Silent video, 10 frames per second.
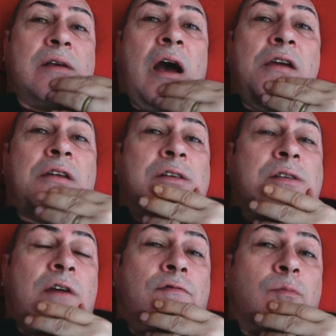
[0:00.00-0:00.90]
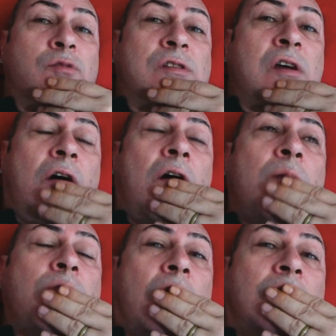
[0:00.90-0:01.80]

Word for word: hayran sayfamızda abi